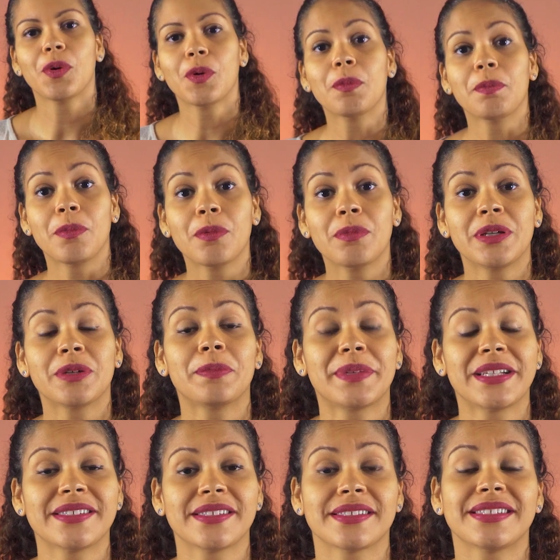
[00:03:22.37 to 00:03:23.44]
O público
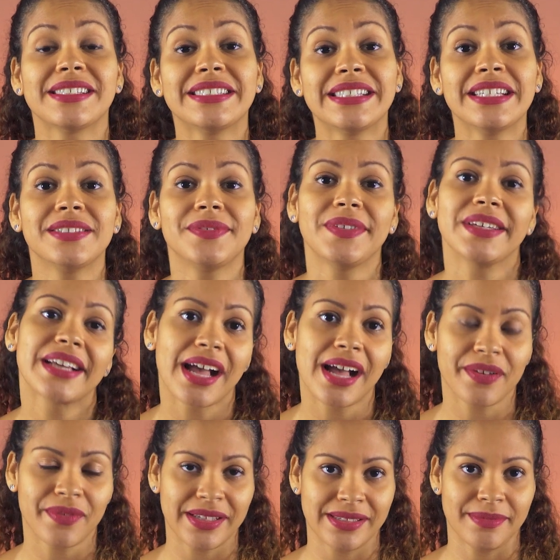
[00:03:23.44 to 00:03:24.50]
precisa se
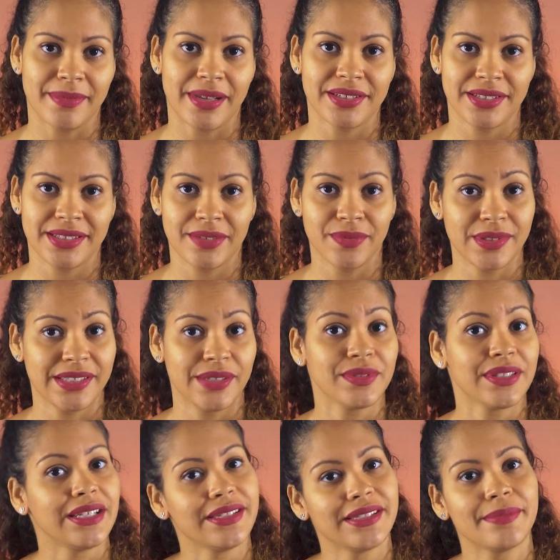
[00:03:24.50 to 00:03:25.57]
identificar com as imagens que você
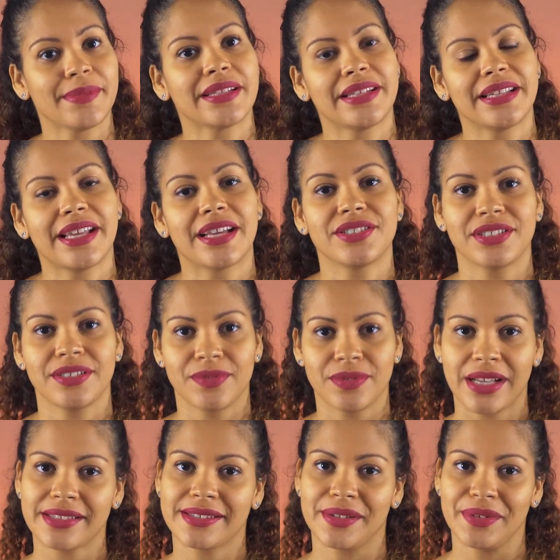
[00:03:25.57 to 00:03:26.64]
utiliza em materiais de
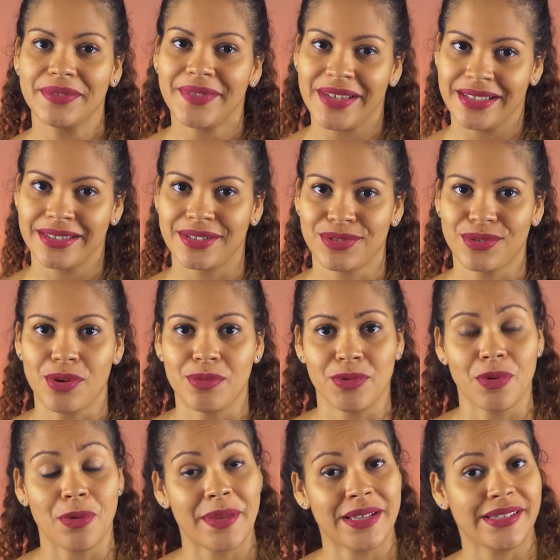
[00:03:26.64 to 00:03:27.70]
divulgação e vendas,
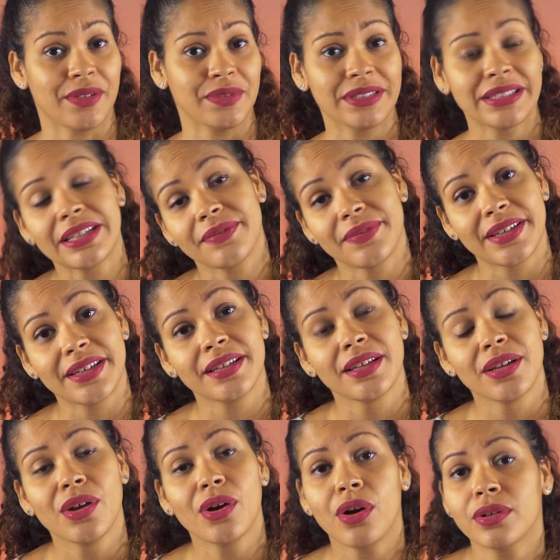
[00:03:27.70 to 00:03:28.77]
como o comercial de
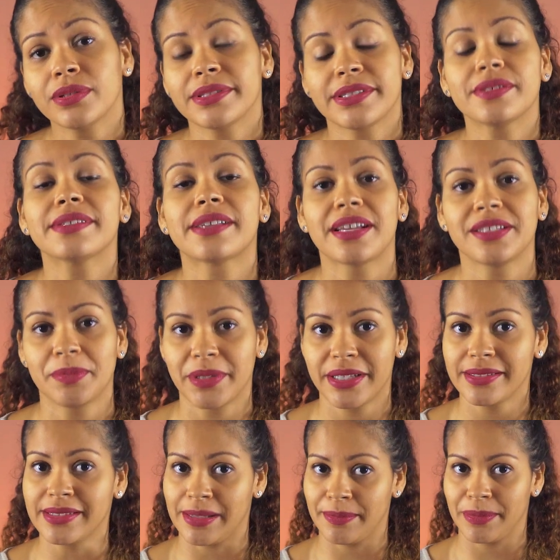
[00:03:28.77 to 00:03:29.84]
TV ou no seu site, por
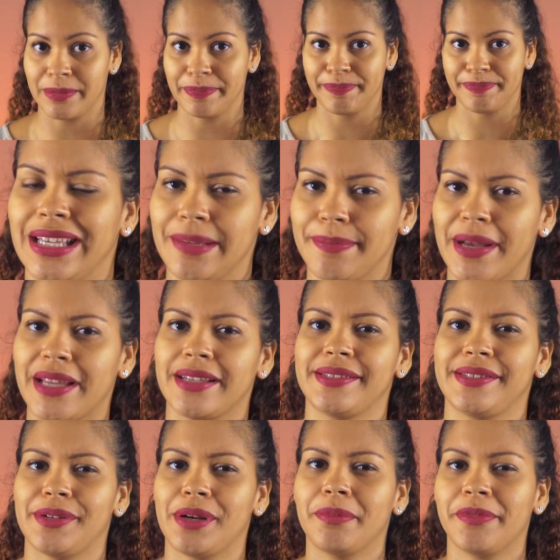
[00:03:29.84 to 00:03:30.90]
exemplo. E
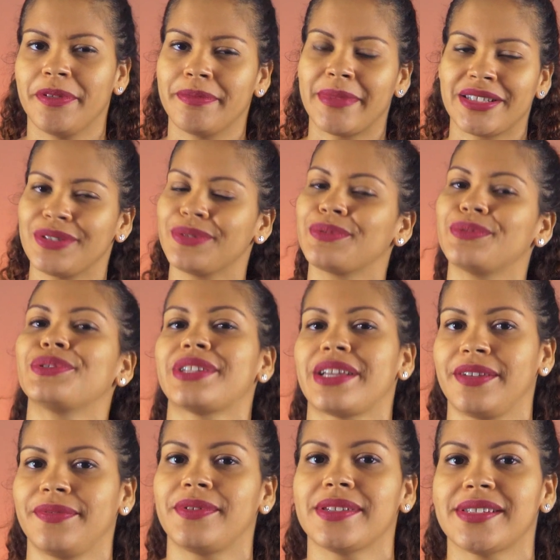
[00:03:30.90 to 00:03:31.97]
parece óbvio, mas não custa
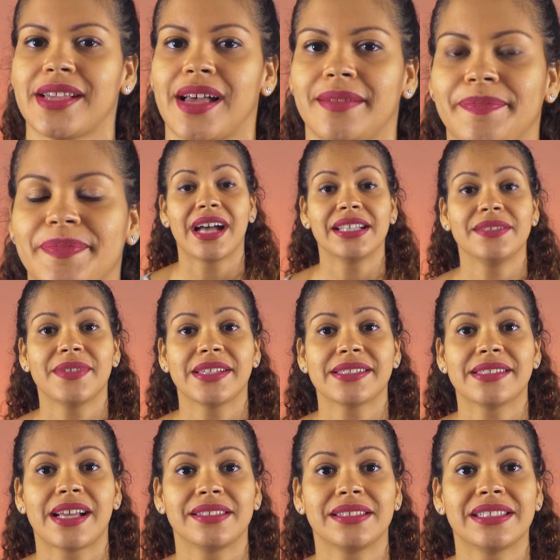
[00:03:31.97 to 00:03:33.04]
reforçar. A
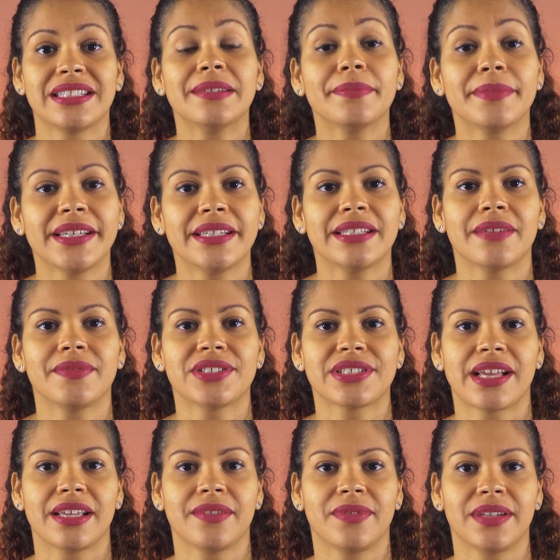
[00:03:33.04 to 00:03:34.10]
diversidade também deve
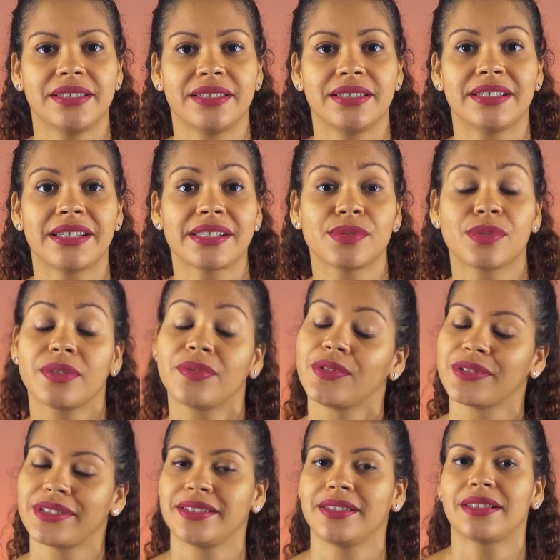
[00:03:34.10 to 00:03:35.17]
estar refletida na sua
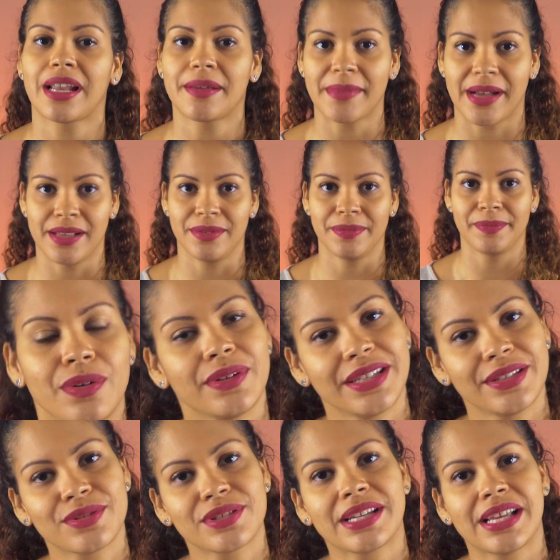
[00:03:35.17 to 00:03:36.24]
força de trabalho, o
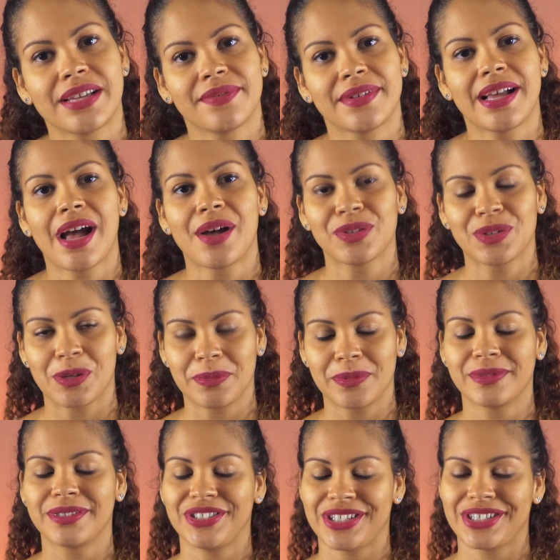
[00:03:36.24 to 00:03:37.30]
que nos leva ao
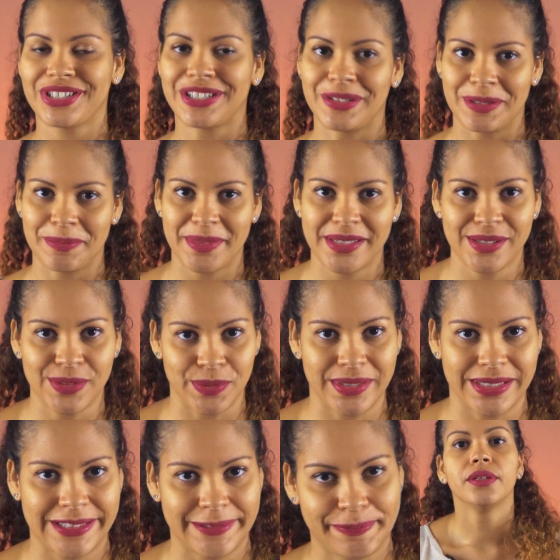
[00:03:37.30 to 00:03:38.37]
tópico de gestão de
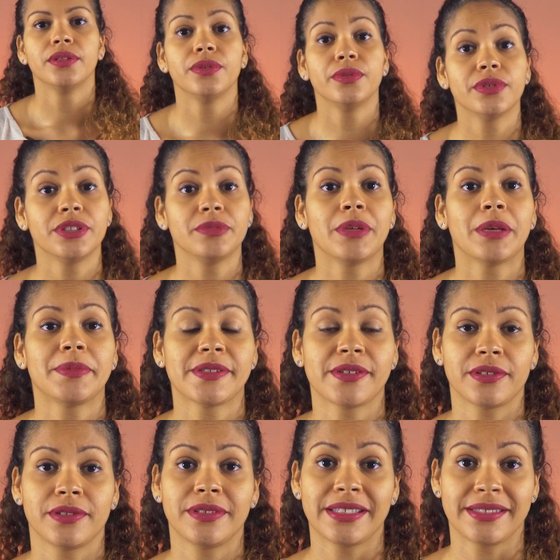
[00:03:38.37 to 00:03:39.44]
pessoas. No último
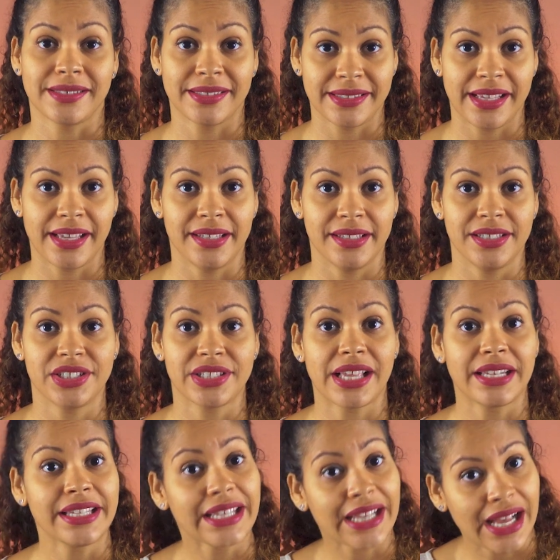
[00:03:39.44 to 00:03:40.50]
episódio dessa série, que
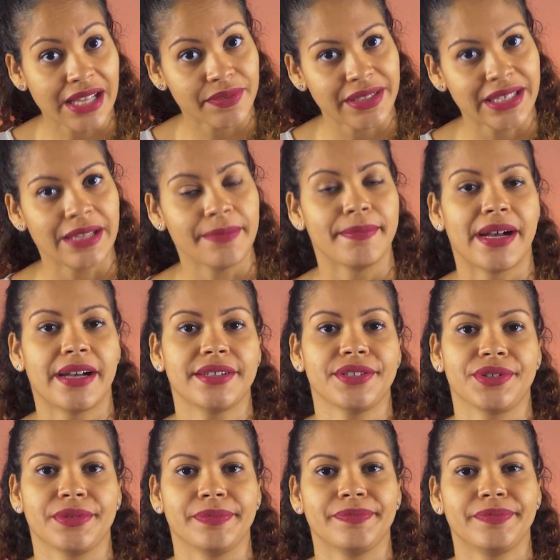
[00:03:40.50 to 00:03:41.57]
está linkado aqui
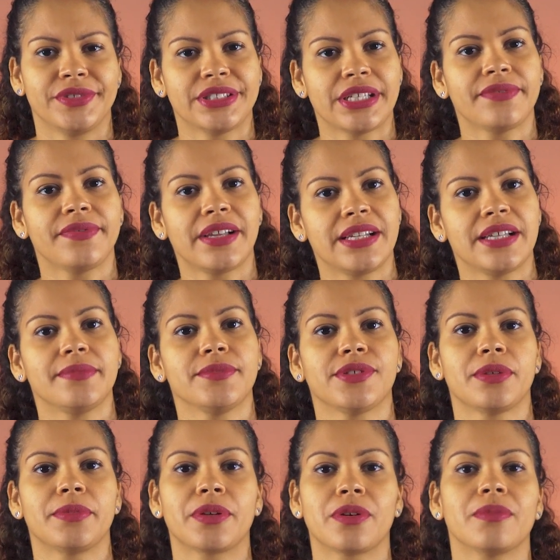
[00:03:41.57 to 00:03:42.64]
embaixo, já falamos
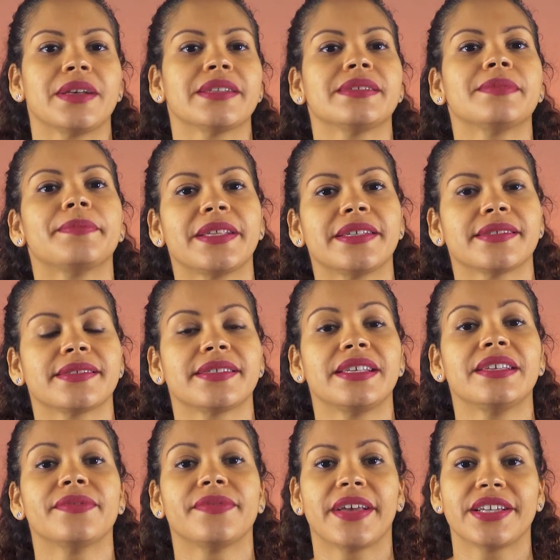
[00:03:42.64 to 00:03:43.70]
sobre como as empresas
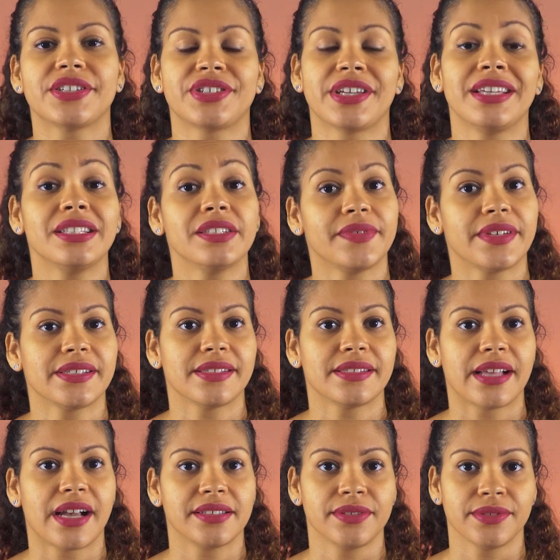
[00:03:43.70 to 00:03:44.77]
que investem em
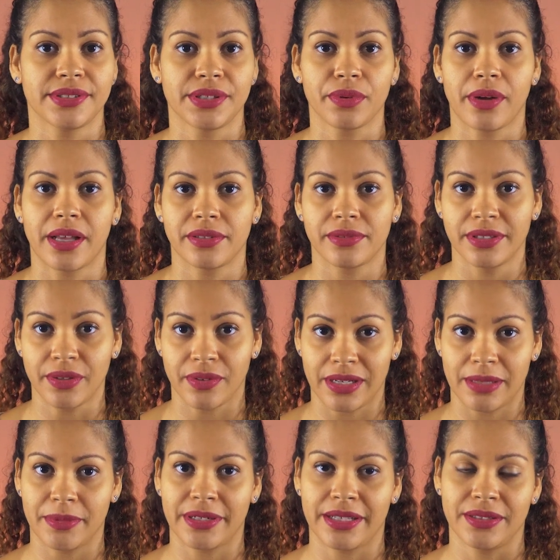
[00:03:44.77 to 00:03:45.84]
diversidade no seu quadro de
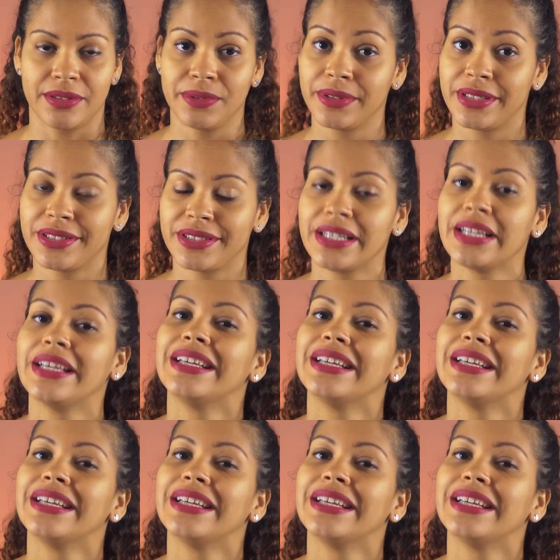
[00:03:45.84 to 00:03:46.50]
colaboradores